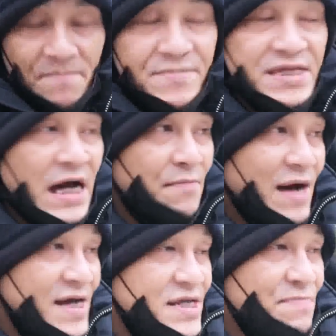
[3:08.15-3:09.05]
みんなが
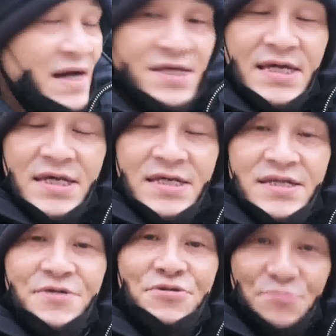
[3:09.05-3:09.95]
毎日毎日だって言っ
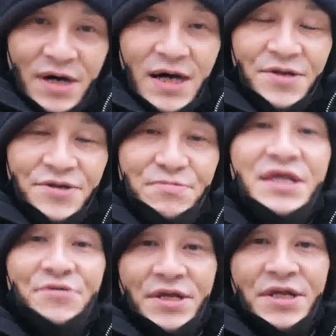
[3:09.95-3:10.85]
てるにもかかわらず見
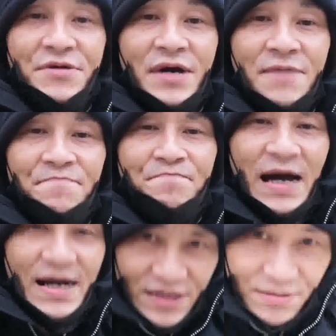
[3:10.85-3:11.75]
てくれてるから。
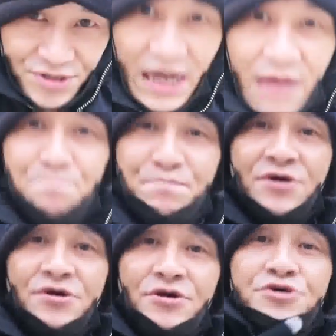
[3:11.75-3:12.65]
ありがとうございます。
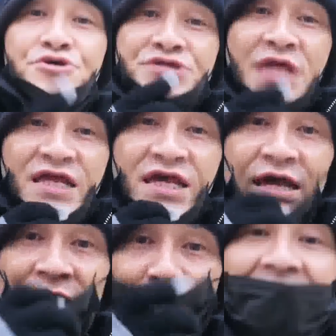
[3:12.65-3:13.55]
897人、
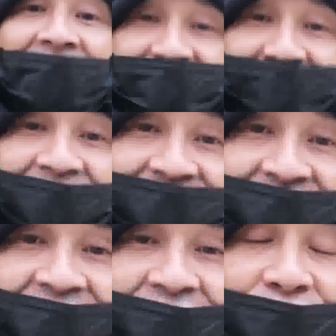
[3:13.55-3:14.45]
毎日毎
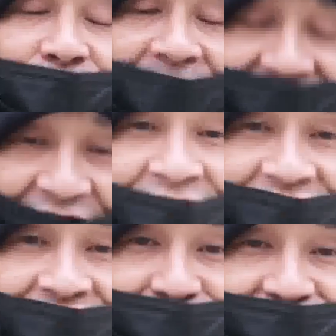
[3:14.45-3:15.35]
日同じ
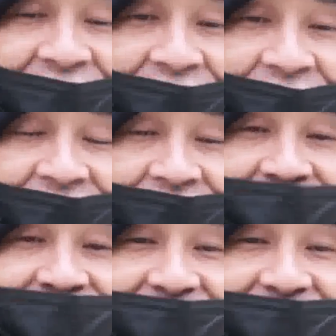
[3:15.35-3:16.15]
配信をして、す